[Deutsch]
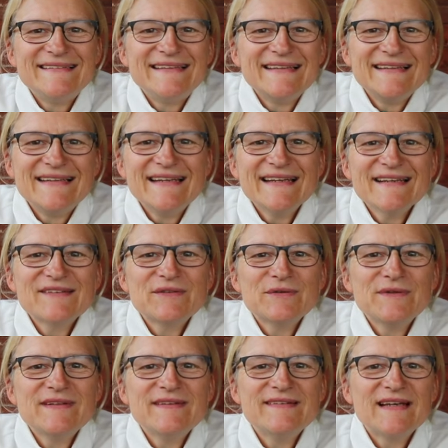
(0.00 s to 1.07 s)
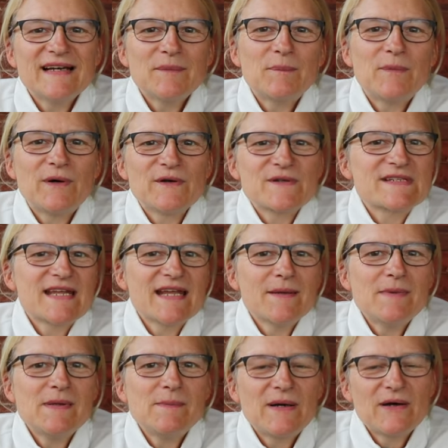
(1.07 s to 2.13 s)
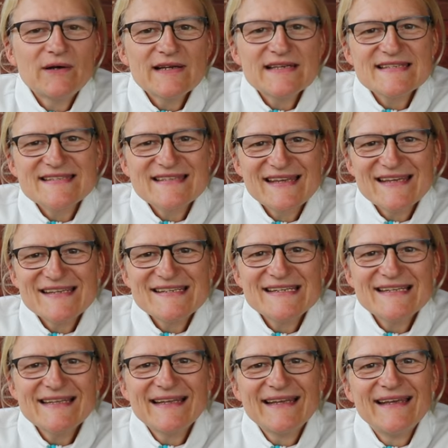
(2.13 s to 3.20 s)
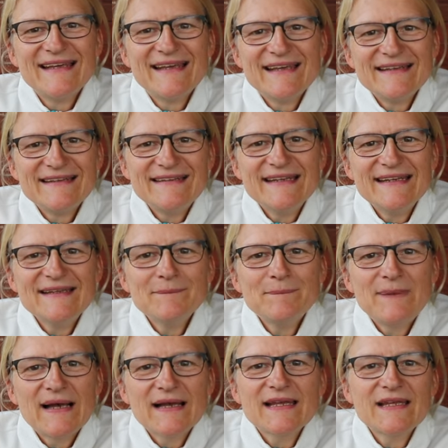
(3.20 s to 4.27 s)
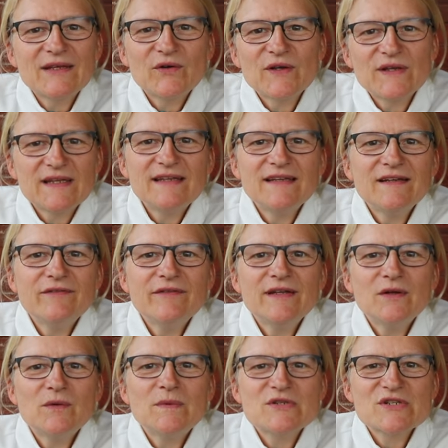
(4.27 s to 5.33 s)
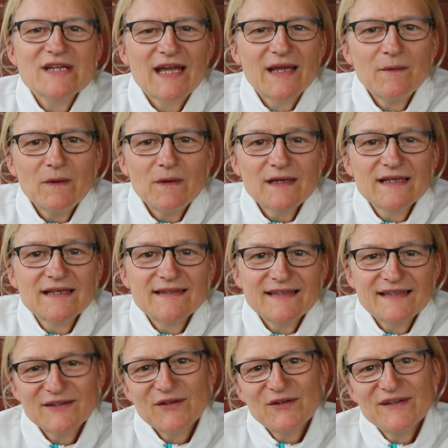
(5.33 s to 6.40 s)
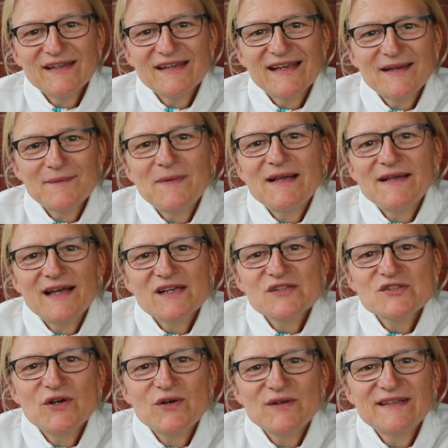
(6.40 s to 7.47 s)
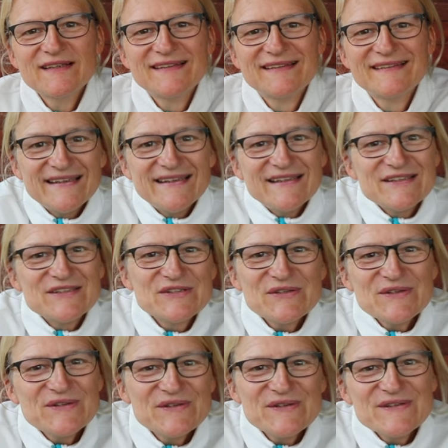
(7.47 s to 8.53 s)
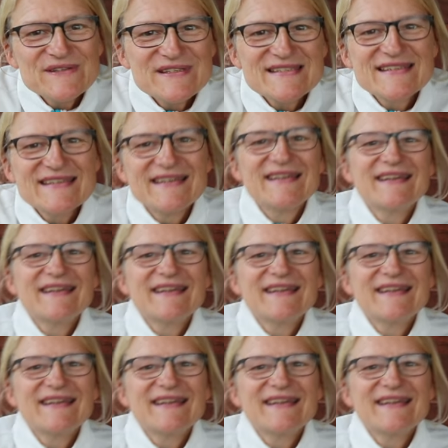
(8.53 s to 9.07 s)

Den Link zu dieser Portable Power Station, den packe ich euch in die Videobeschreibung. Dann könnt ihr gerne mal nachschauen. Tschüss!